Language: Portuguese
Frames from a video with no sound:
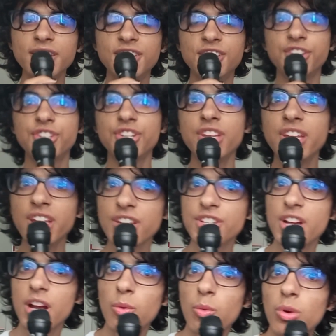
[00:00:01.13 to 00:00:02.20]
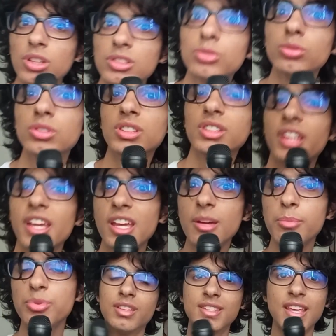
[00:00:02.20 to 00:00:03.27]
gente, há quanto
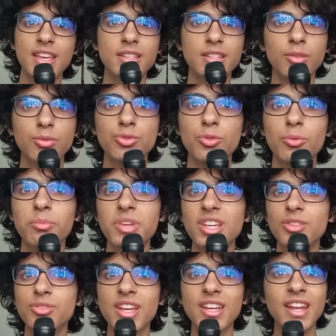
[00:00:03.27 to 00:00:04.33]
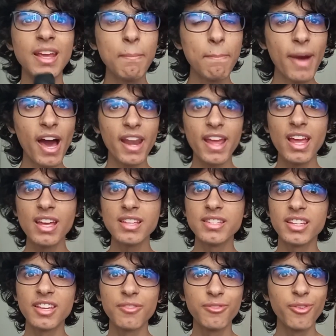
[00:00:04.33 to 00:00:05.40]
tempo vocês estão sumidos, hein? Nem
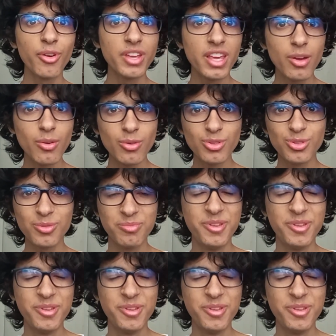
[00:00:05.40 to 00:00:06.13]
parece que foi eu que sumi